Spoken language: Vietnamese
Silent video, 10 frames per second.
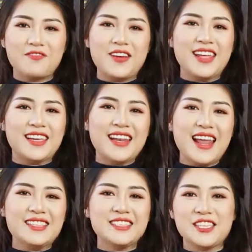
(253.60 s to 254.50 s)
Và để kết
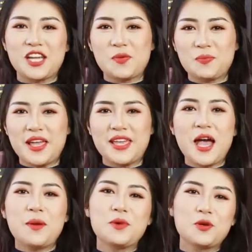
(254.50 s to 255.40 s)
lại chương trình ngày hôm nay,
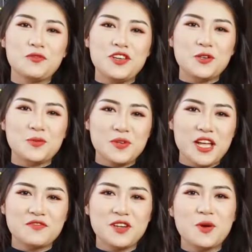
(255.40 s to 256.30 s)
mời quý vị cùng
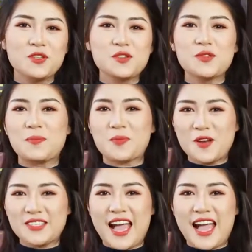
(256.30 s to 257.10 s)
đến với bộ sưu tập Con